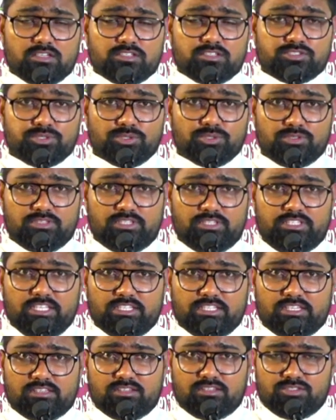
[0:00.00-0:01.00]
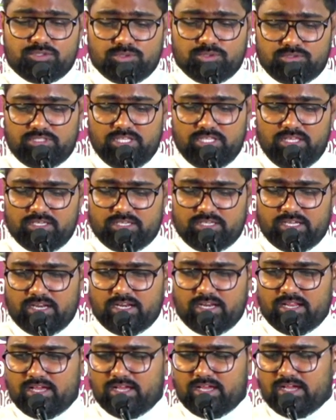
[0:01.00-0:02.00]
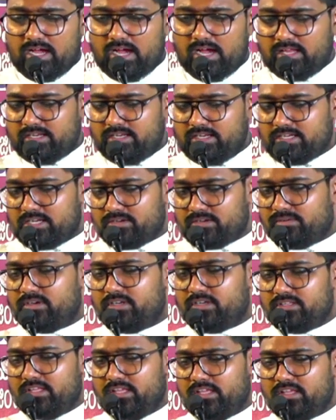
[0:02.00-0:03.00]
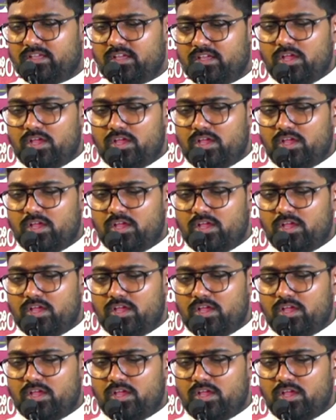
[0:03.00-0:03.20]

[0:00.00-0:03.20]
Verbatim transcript: శుద్ధి శుద్ధీకరణ అనేటటువంటిది